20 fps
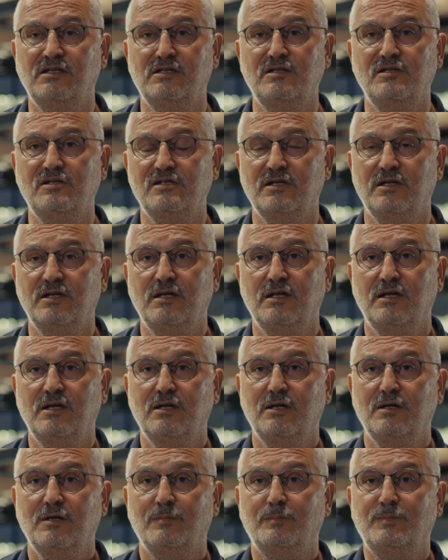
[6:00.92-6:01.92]
deniz
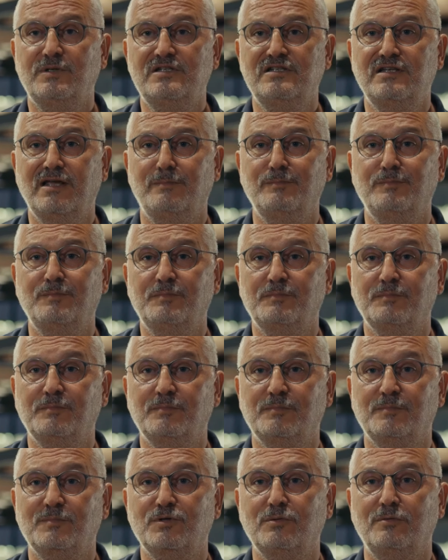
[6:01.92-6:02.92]
bizden
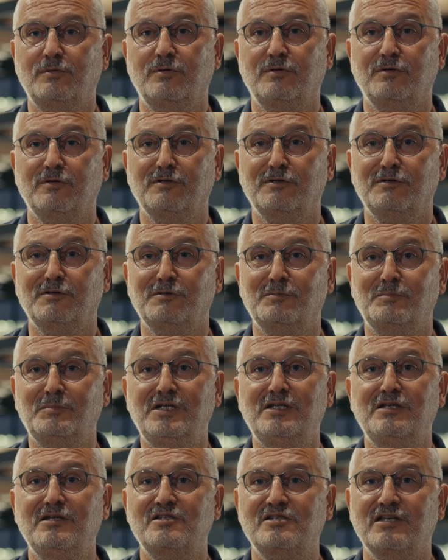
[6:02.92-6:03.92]
çok e,
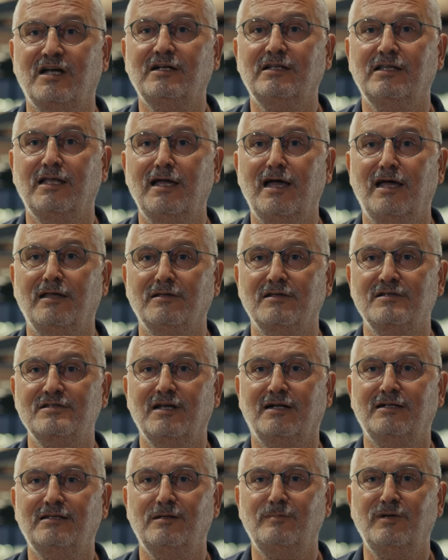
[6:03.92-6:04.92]
bilgi saklayan,
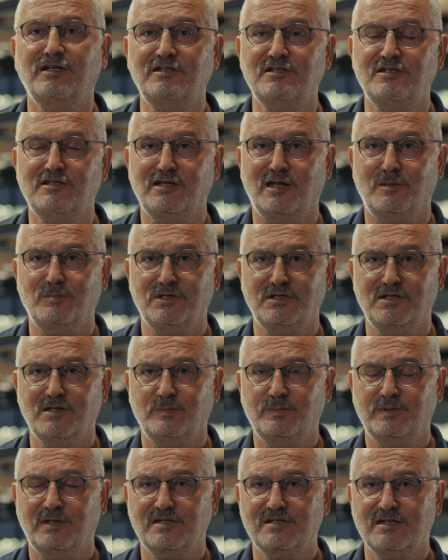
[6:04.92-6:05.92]
saklamak isteyen bir
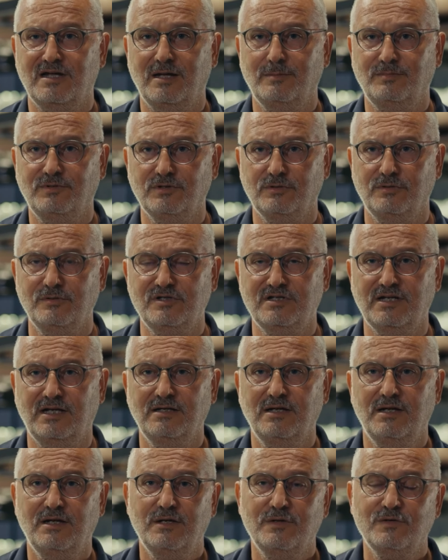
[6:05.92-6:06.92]
yapıya sahiptir. O
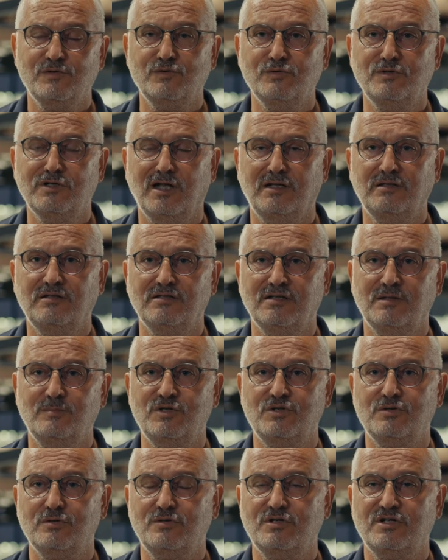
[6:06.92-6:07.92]
yüzden suyun altında
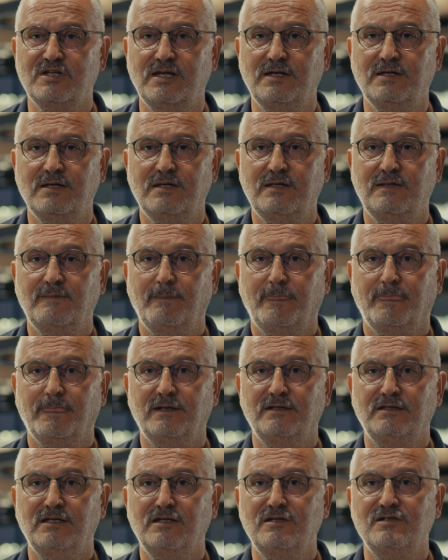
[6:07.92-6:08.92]
birçok şey
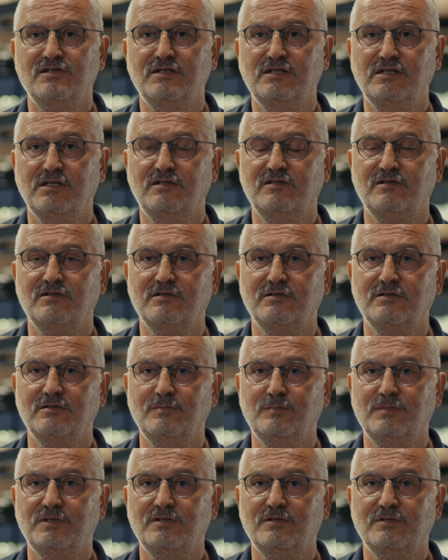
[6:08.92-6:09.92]
denizin
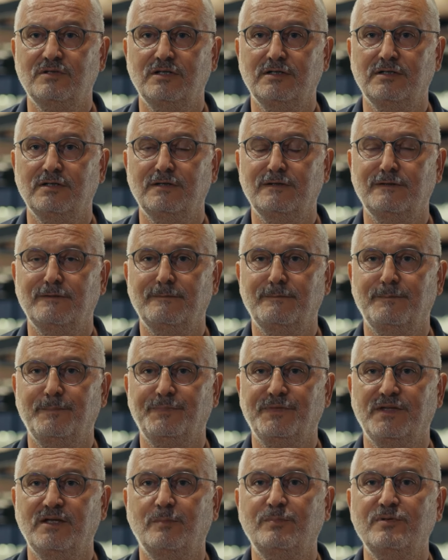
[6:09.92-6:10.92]
getirdiği bir e,
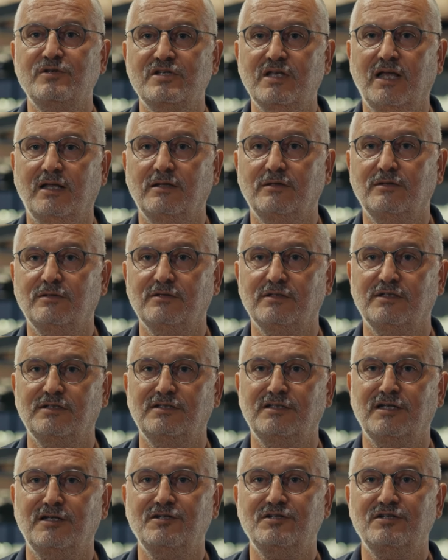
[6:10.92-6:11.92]
yapısal
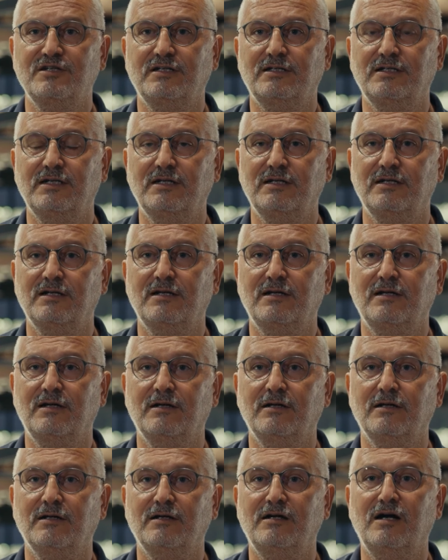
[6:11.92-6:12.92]
e, değişikle
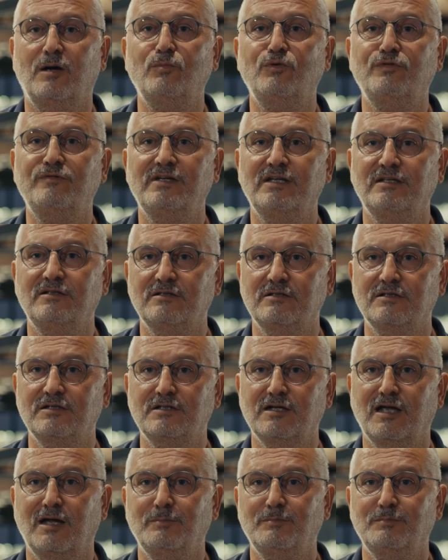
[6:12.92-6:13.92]
e, kamufle
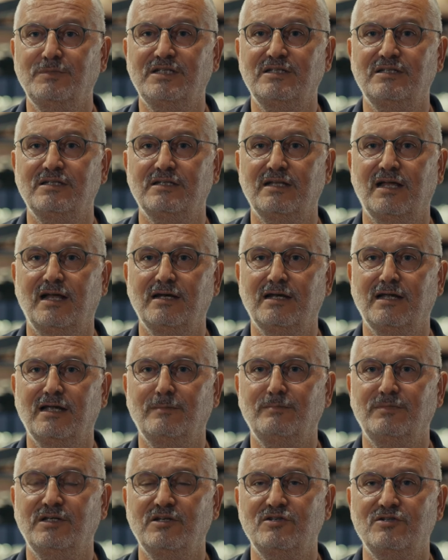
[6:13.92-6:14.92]
edilir. Hem bitkilerle
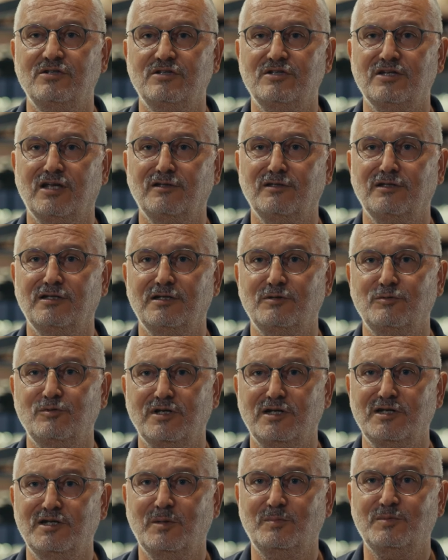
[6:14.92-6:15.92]
hem değişik canlıların
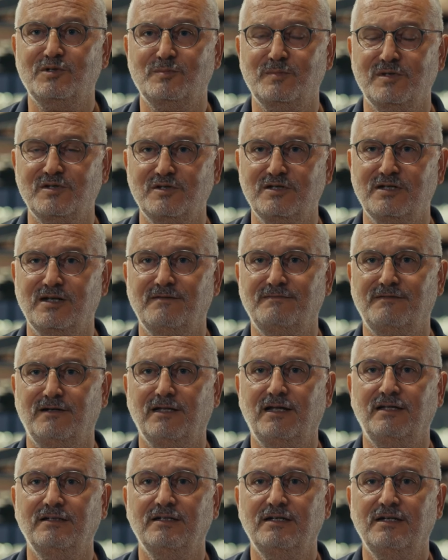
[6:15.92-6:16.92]
üzerine yapışmasıyla
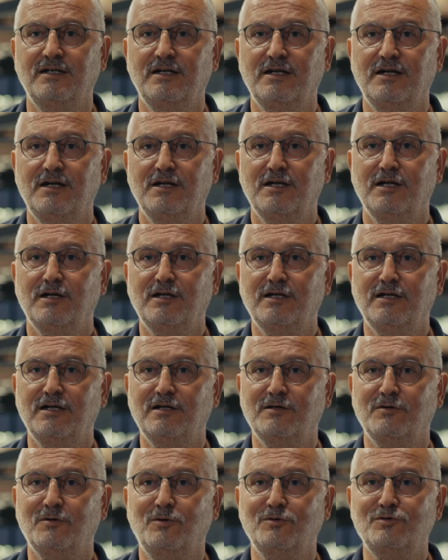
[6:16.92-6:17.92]
falan.
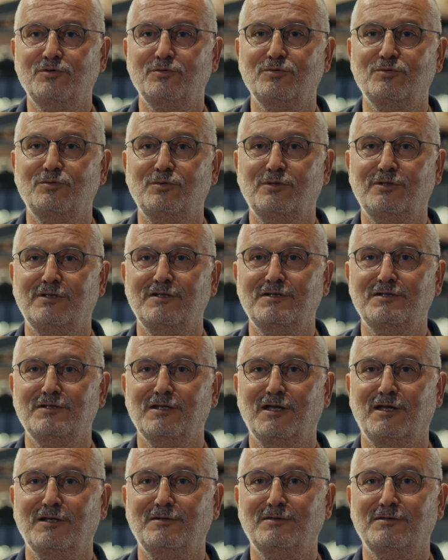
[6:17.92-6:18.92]
E, o su
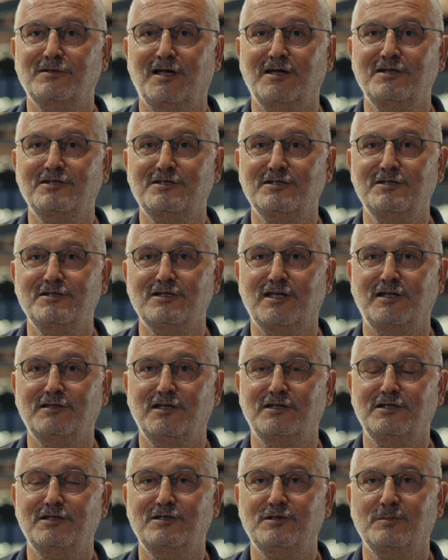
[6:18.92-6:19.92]
kütlesini açtığınız
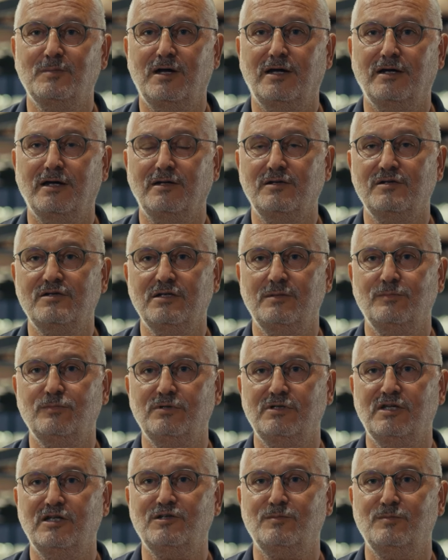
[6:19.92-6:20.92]
andan itibaren ise
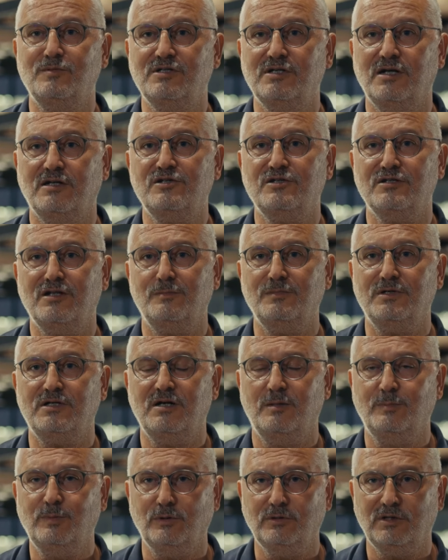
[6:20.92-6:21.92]
bu geçmişe açılan bir
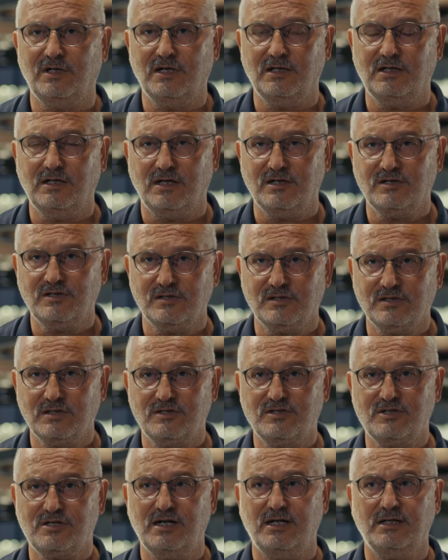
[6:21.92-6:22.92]
kapı olarak
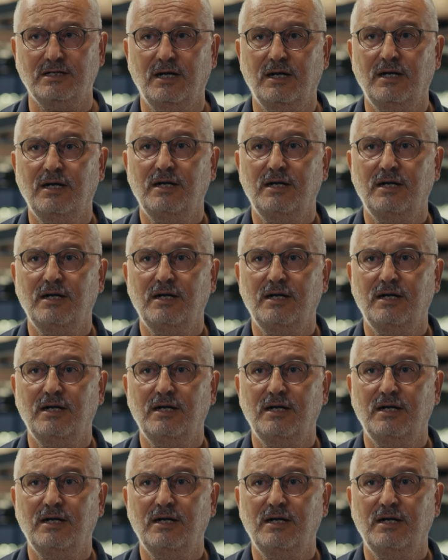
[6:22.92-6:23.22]
karşınıza çıkar.